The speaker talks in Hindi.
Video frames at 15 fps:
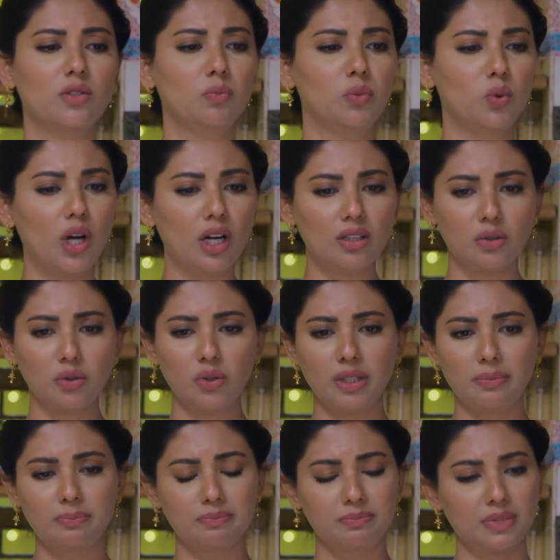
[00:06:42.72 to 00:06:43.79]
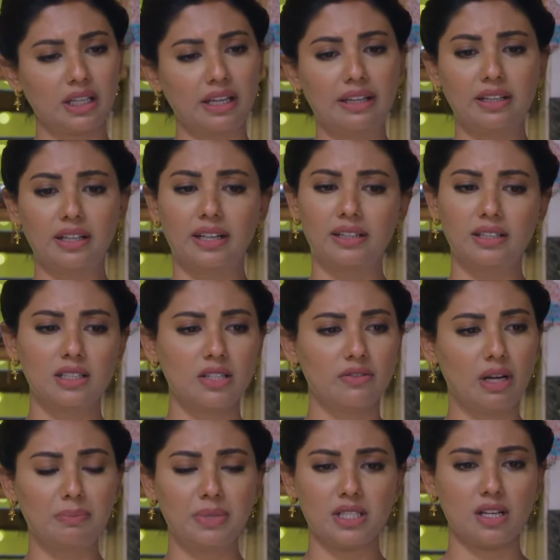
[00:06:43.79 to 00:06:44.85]
तुम दुआ करो कि खैर खैरियत से
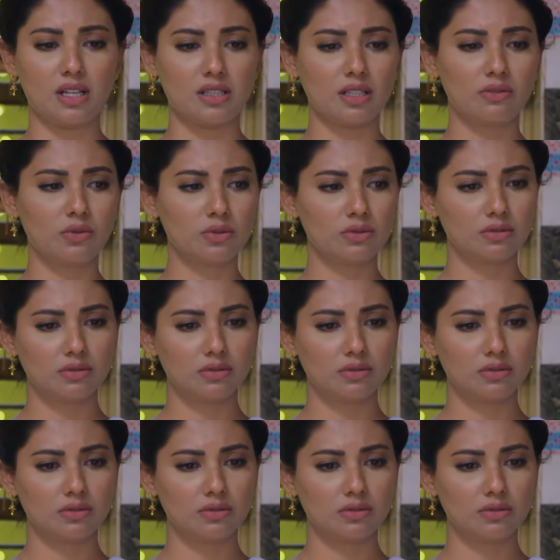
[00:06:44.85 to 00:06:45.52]
वापस आ जाए वो